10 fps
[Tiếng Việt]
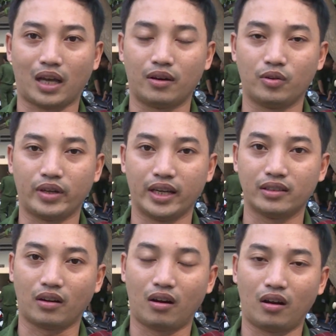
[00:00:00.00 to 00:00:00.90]
tạo điều
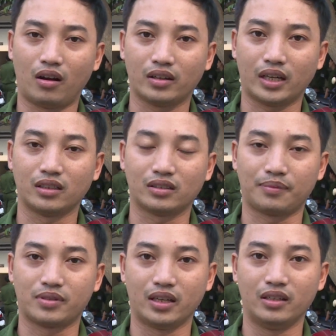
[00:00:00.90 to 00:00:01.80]
kiện cho các thực
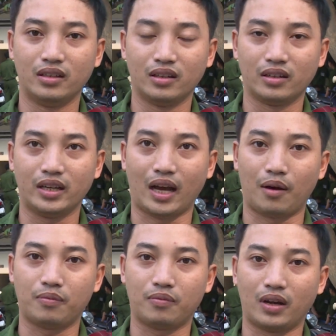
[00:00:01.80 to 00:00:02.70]
tập sinh đi
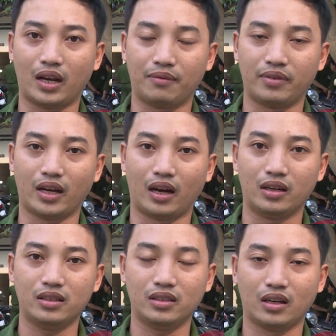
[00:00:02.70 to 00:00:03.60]
học và làm việc ở